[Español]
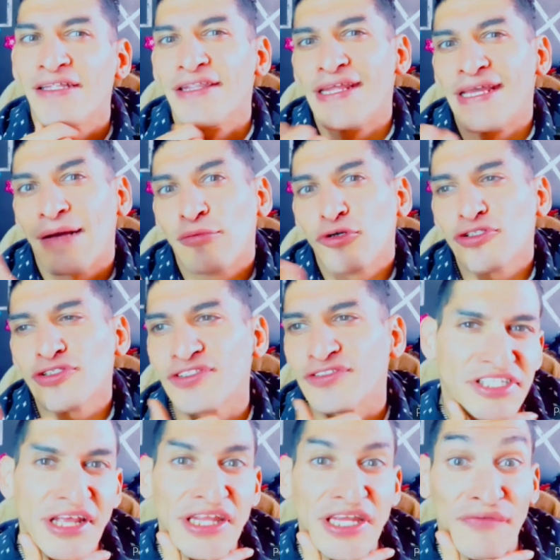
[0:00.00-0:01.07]
digamos,
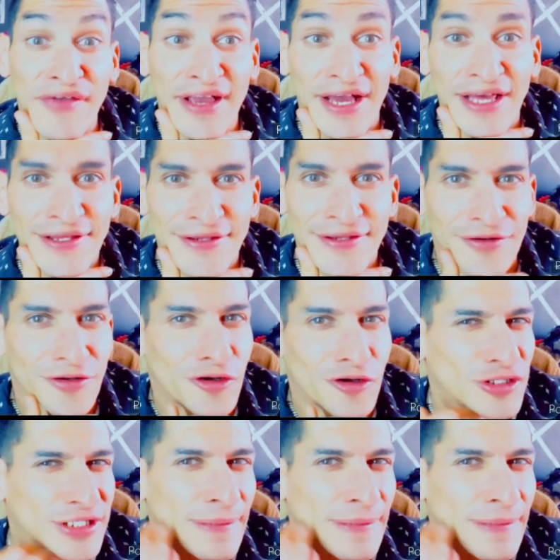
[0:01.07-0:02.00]
te identificas o